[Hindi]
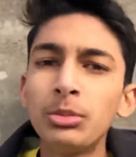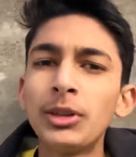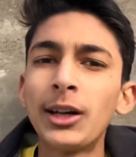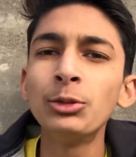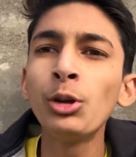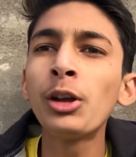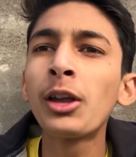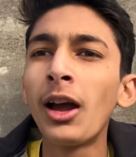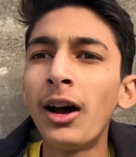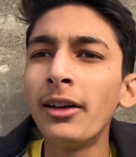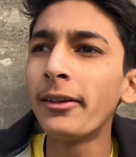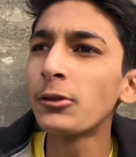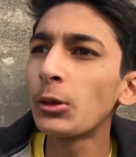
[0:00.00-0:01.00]
को बता दूं कि
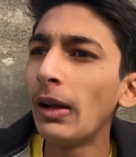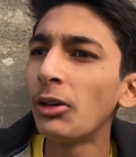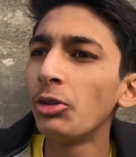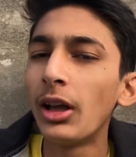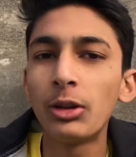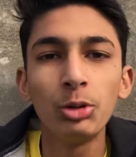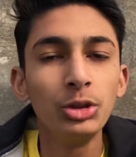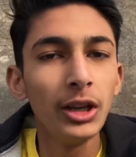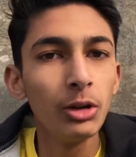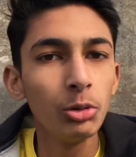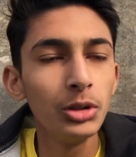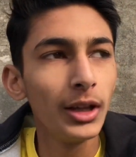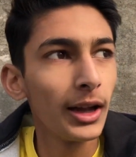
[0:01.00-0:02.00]
क्या अनाउंसमेंट हुई है तो ये
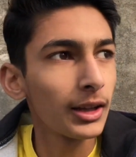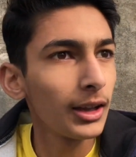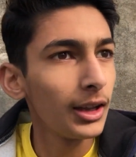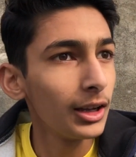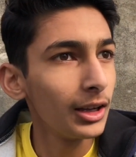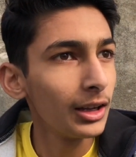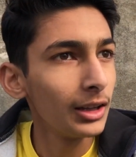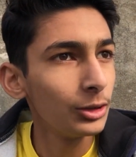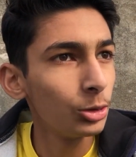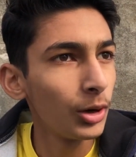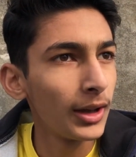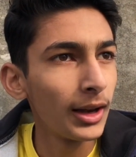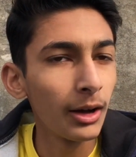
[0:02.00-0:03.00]
हुई है कि
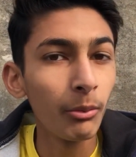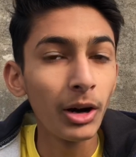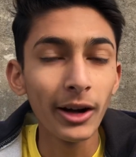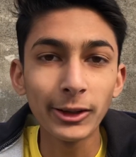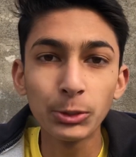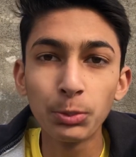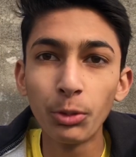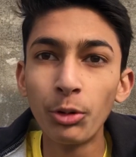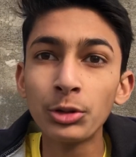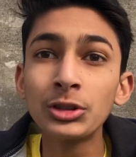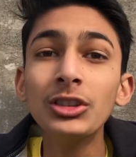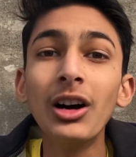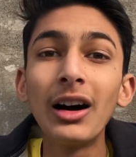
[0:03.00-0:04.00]
जो है ना हमारा
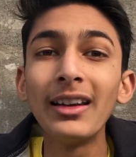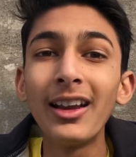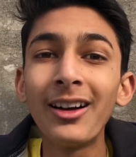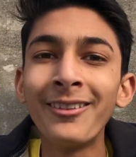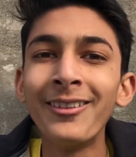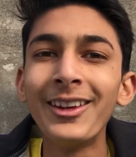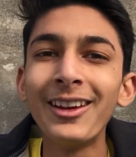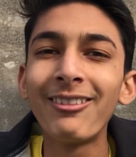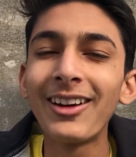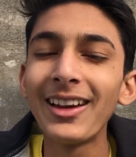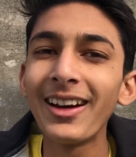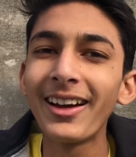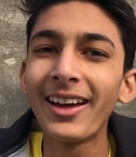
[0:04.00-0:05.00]
स्पोर्ट्स गाला होने
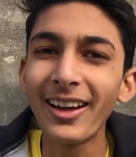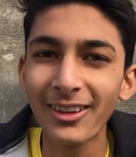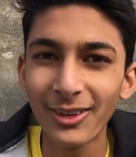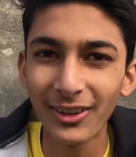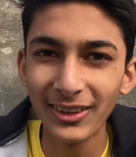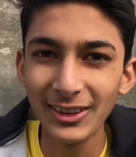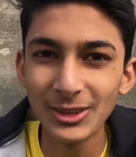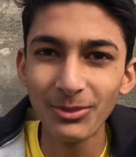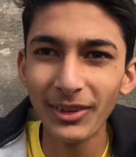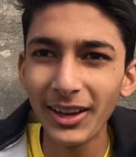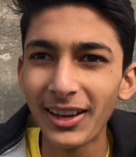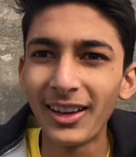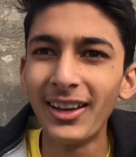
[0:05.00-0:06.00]
वाला है कॉलेज
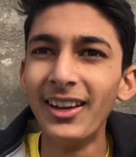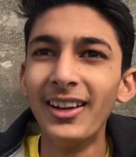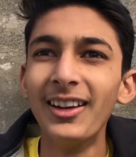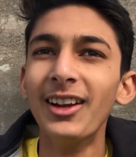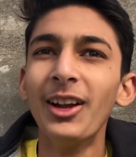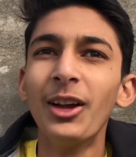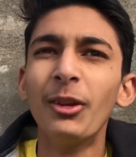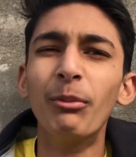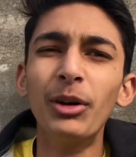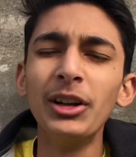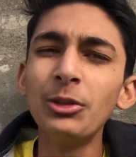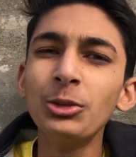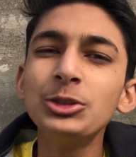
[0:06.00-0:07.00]
में
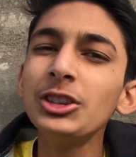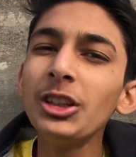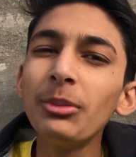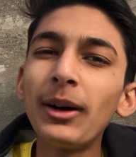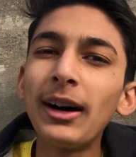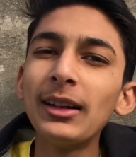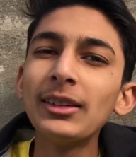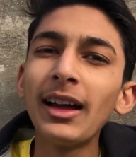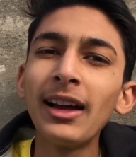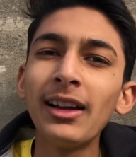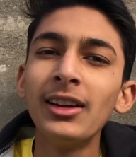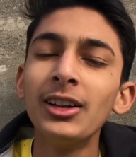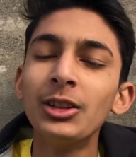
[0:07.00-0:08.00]
बड़ी खुशी की बात
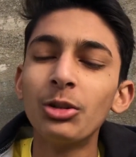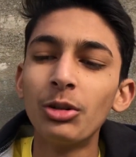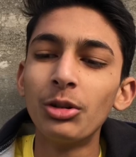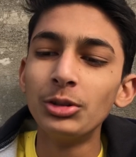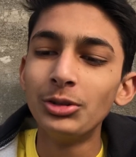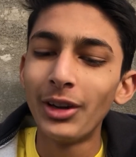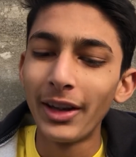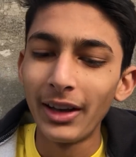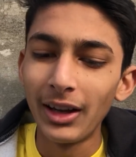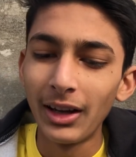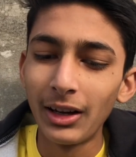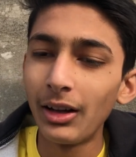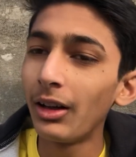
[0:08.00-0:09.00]
है तो जो है
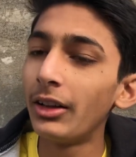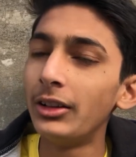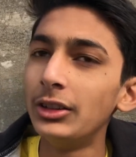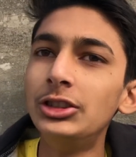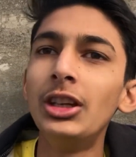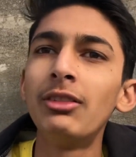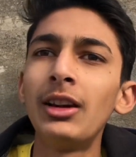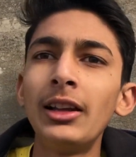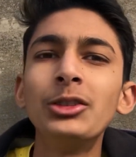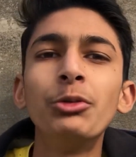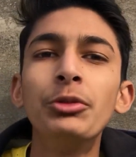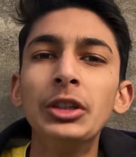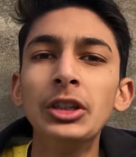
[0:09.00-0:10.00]
ना ये वाला
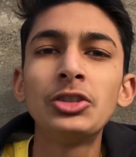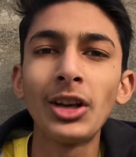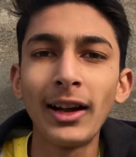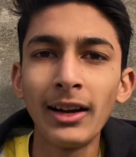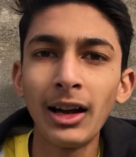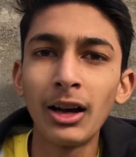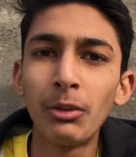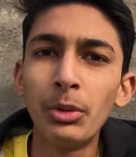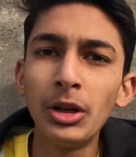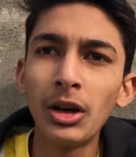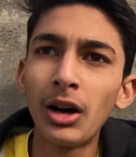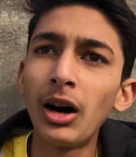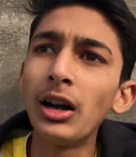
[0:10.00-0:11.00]
जो वीक चार है
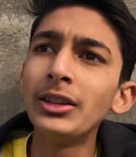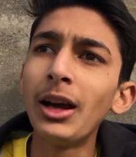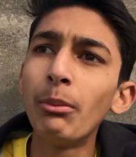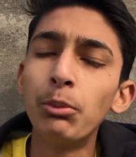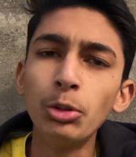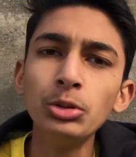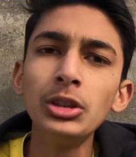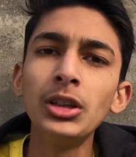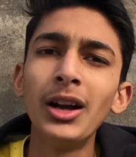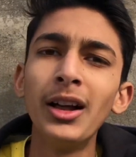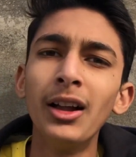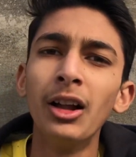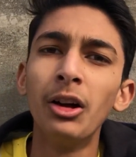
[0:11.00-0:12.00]
अभी आज है बुध
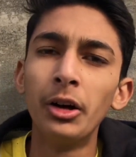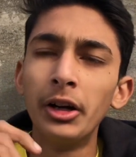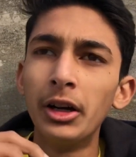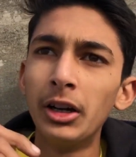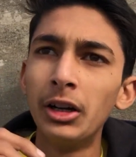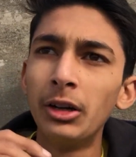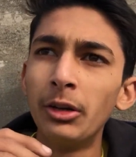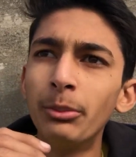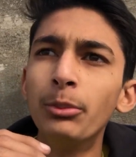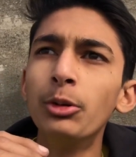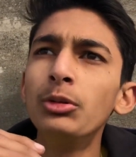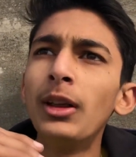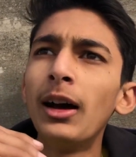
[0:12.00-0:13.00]

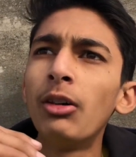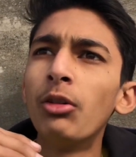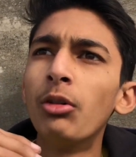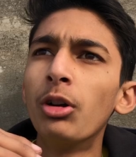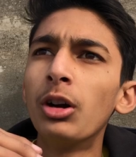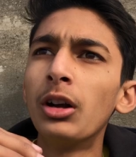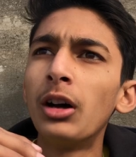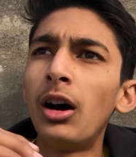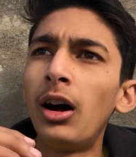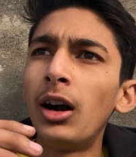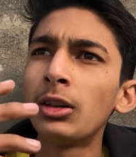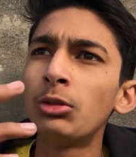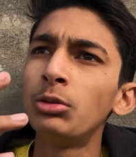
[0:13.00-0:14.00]
बुध है और
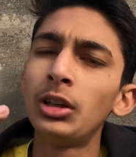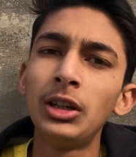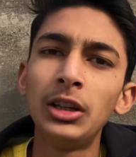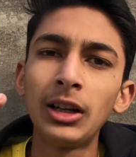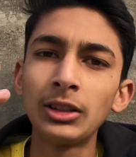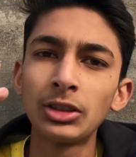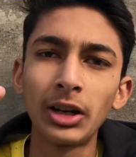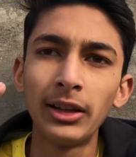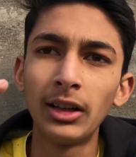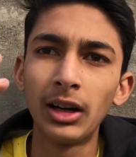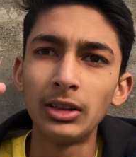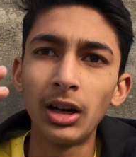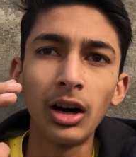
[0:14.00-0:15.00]
आठ को तरीक है शायद
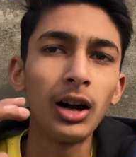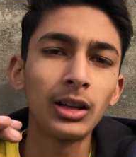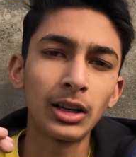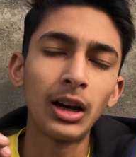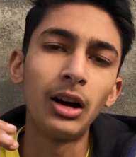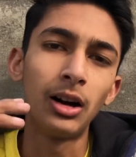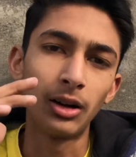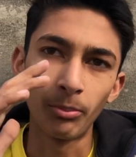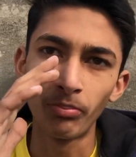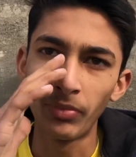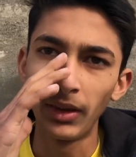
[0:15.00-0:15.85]
आज आठ है हाँ